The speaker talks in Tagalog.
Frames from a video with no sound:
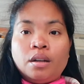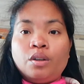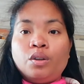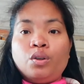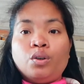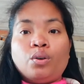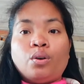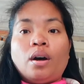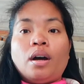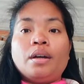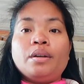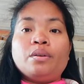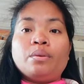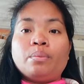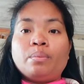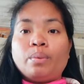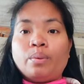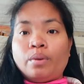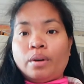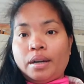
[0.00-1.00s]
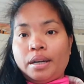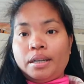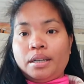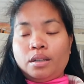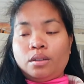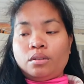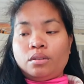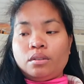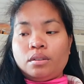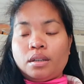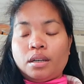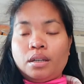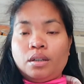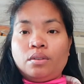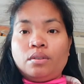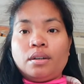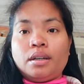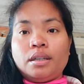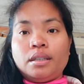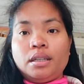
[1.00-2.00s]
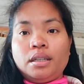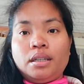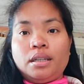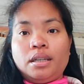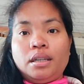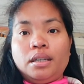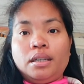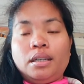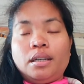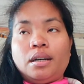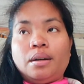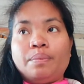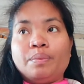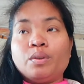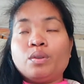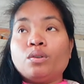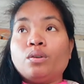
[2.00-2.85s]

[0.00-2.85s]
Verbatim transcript: nyo anong buhay dito sa United Kingdom.